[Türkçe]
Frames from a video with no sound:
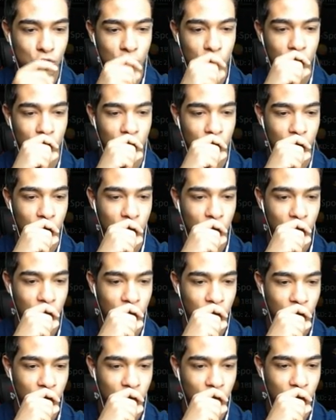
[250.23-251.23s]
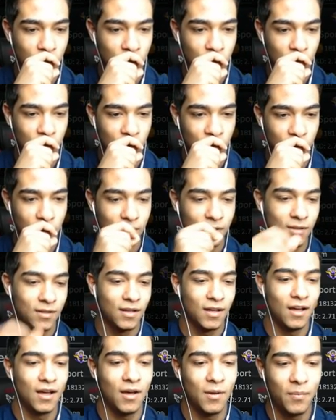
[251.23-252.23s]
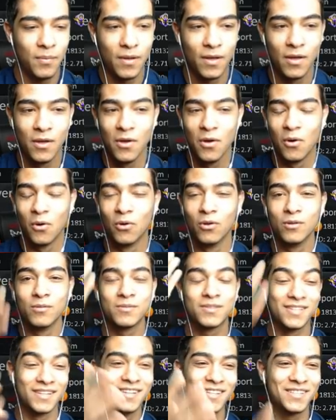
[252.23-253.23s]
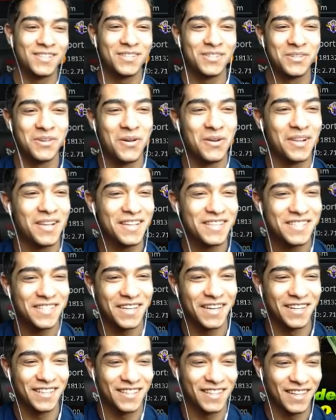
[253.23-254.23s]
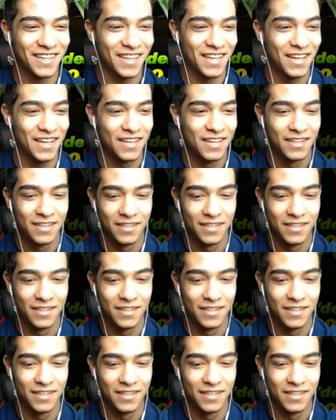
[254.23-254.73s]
Çıktı. Ah be. Oğlum sınırsız gölge çıkarttık Ustura yani.